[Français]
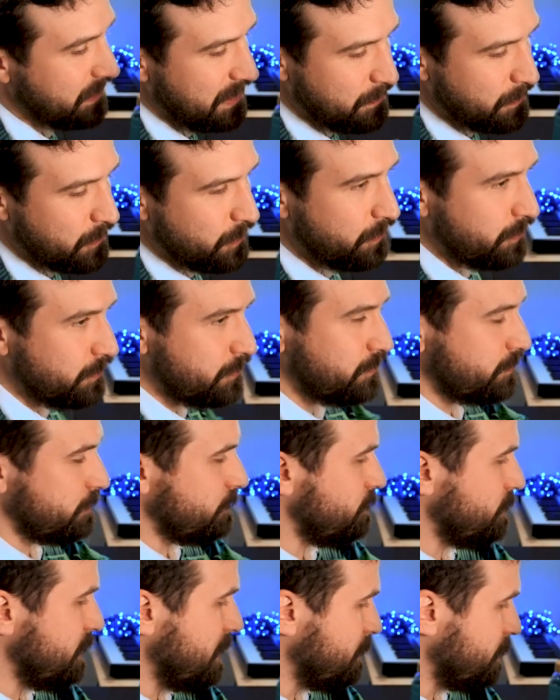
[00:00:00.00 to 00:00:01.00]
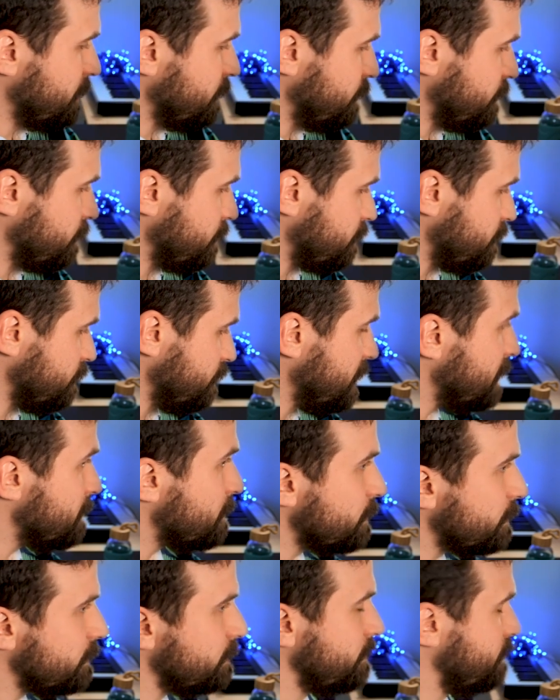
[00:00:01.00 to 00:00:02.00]
Il me saoule, il me saoule, il
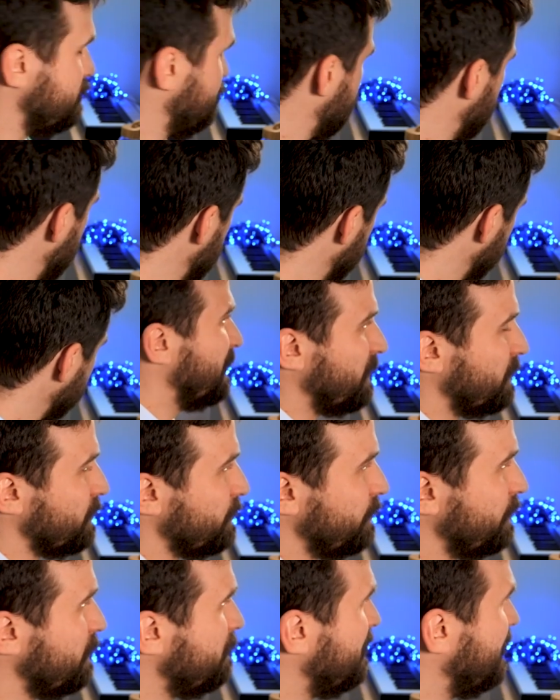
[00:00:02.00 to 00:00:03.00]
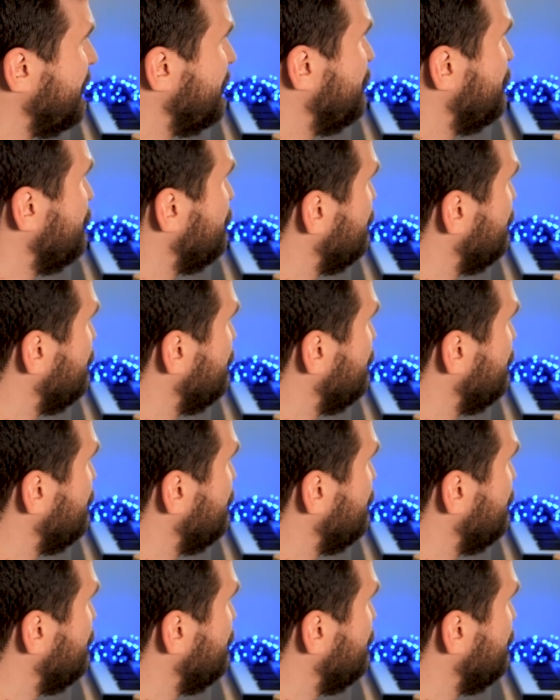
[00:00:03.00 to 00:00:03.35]
me saoule. On se prête au